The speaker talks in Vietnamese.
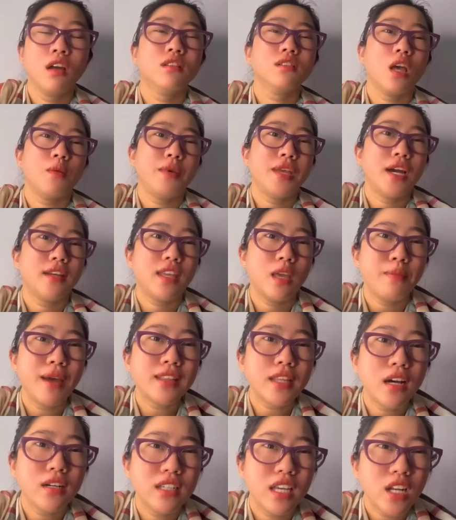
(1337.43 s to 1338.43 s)
thì bây giờ chị bé
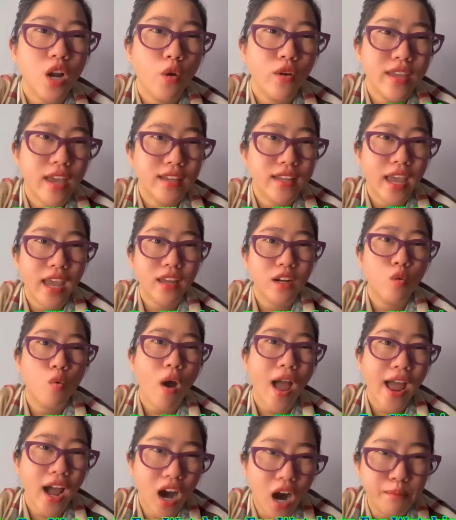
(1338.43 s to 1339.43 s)
tư chỉ nói vậy nghe nó
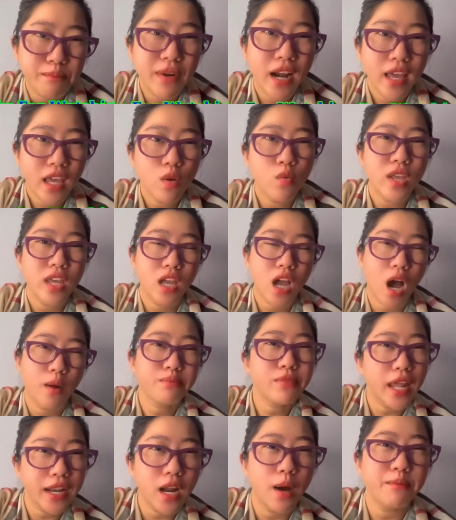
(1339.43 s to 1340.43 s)
quá hợp lý gì hợp
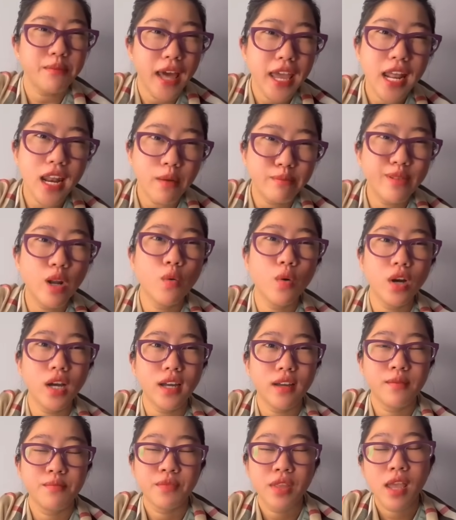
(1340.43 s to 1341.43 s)
tình hợp lý lắm luôn á
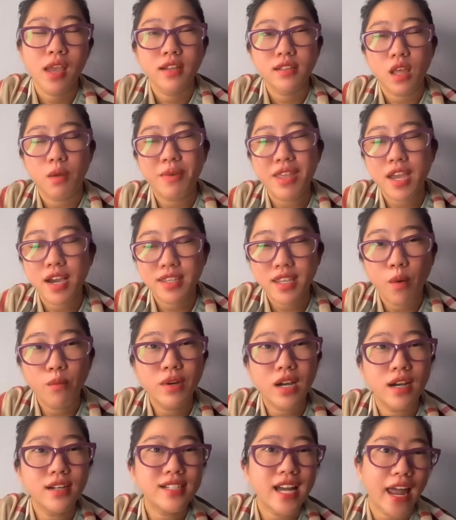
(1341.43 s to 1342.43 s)
thì bây giờ trong
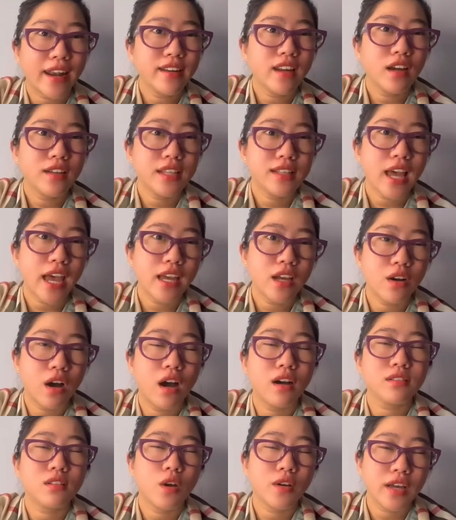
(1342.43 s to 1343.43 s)
ngữ cảnh đó thì thấy
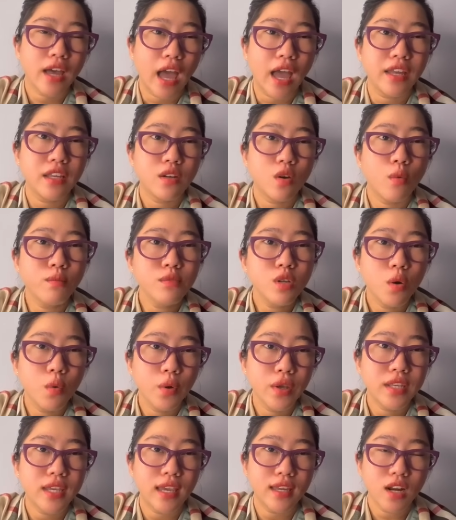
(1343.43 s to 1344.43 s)
ờ thôi kệ cũng
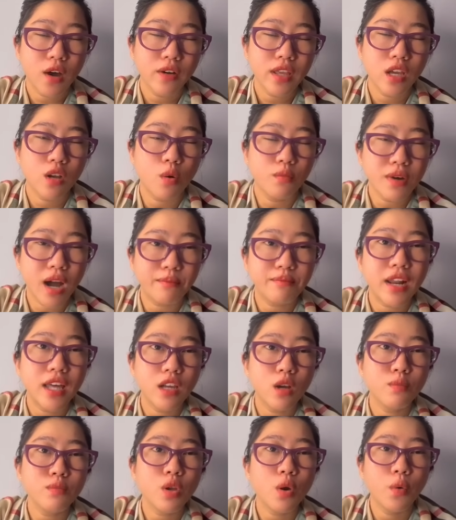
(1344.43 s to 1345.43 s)
vui chỉ nói gì cũng hợp lý
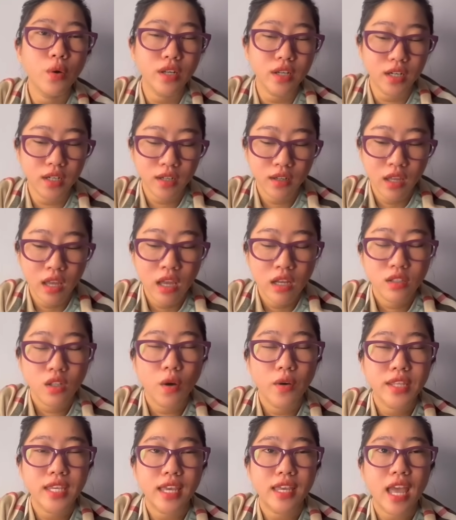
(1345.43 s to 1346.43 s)
cũng vui nữa
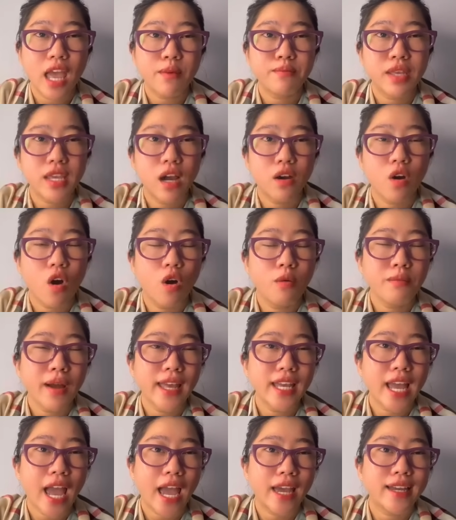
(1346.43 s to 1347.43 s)
thôi chị em bây giờ cổ mấy
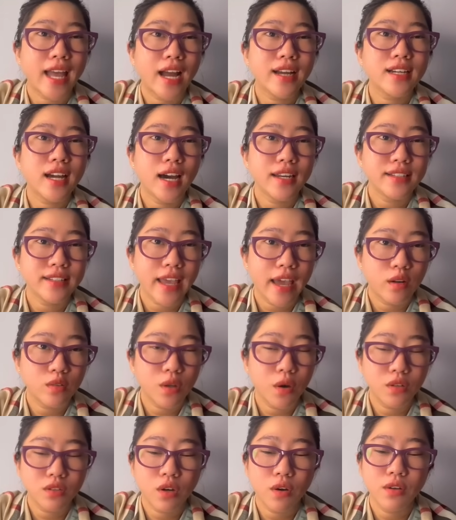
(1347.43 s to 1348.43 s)
ngày gắn kết nhau
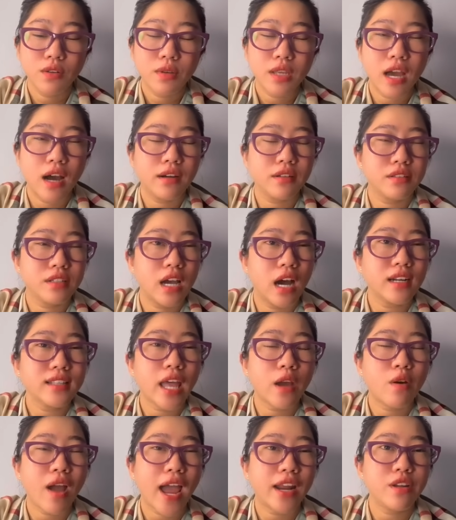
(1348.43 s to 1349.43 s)
thôi thôi bây giờ dẫn
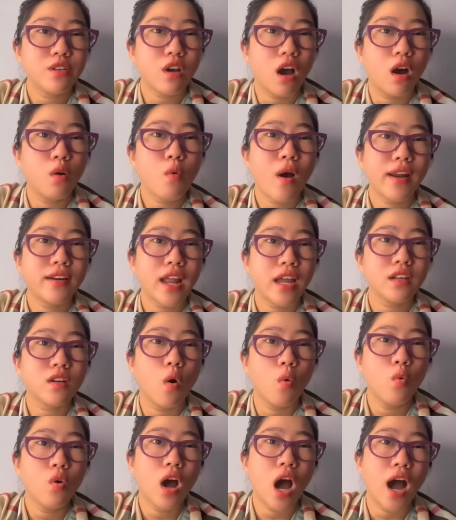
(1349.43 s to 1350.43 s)
theo hai đứa nhỏ qua đây
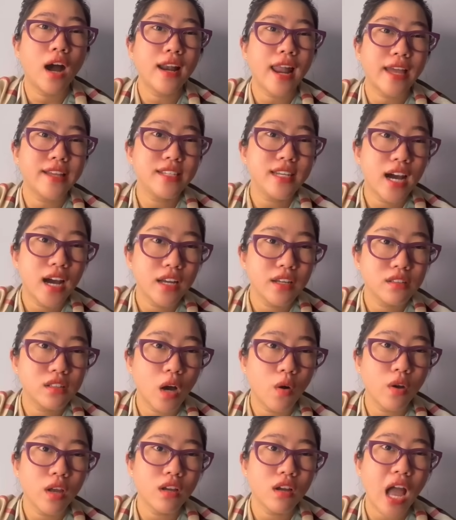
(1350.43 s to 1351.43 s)
ngủ ở lại chơi
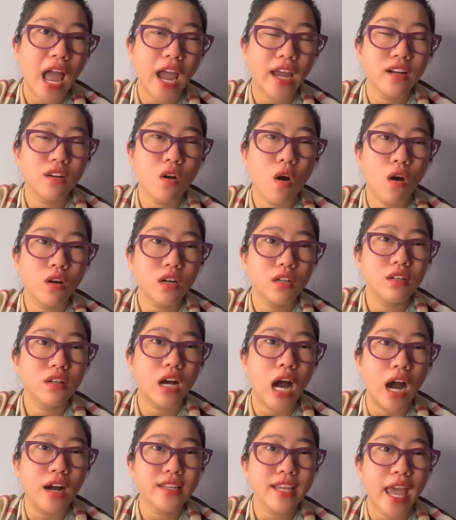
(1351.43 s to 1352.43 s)
tối hai đứa con nó được
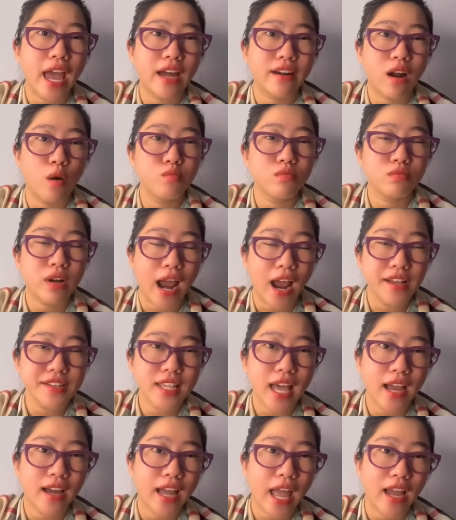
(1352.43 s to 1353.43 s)
ở nhà rộng rãi
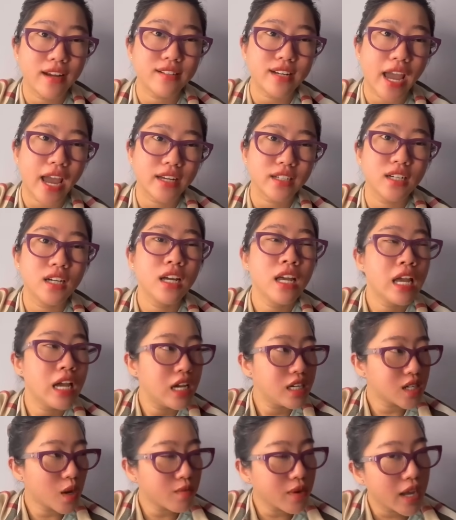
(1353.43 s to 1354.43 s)
sang khang trang nữa
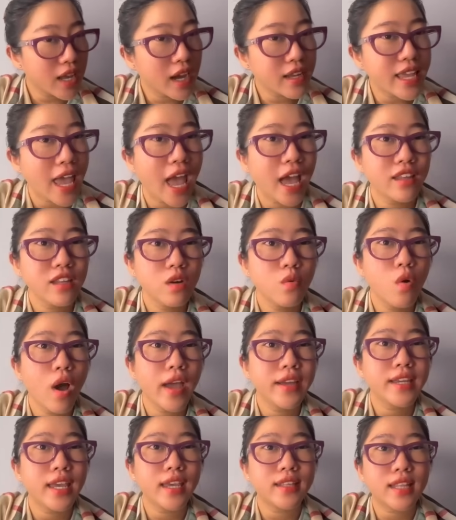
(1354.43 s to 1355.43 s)
trong khi ở nhà ở dưới
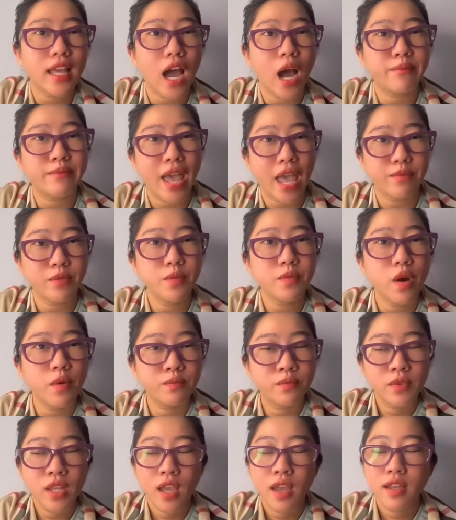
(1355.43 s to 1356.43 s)
quê kia thì ập ẹp đúng không
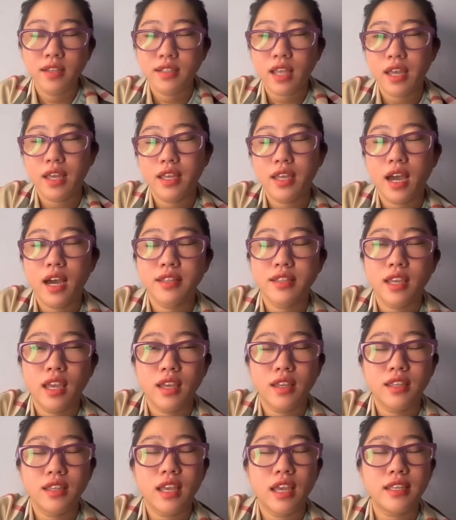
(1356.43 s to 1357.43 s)
thì ờ,
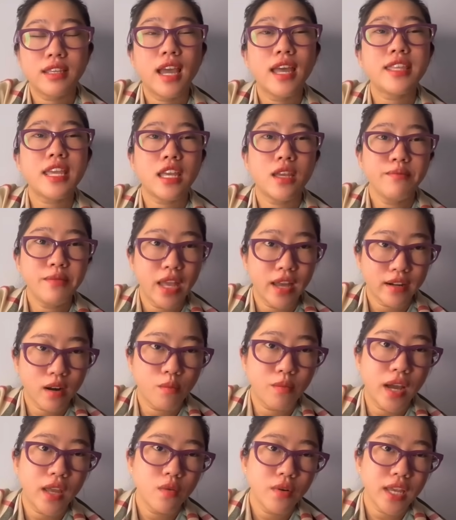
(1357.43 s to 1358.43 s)
chị chị cái chị giúp việc
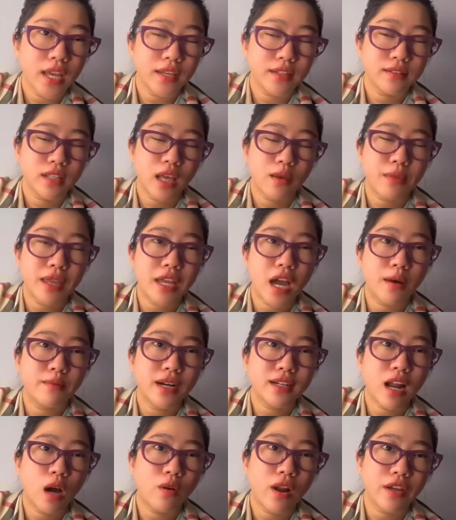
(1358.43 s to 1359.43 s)
đồng ý với chị thì bây giờ
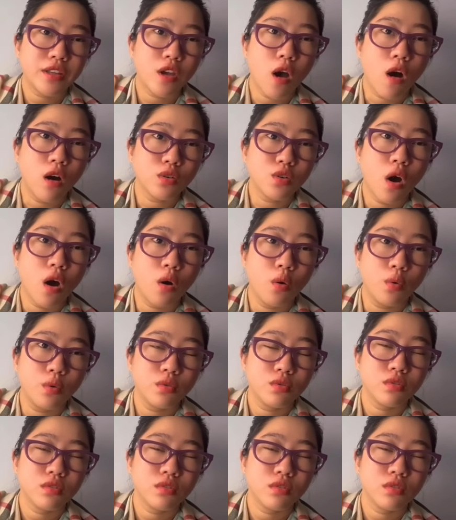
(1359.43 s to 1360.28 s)
bắt đầu là dọn đồ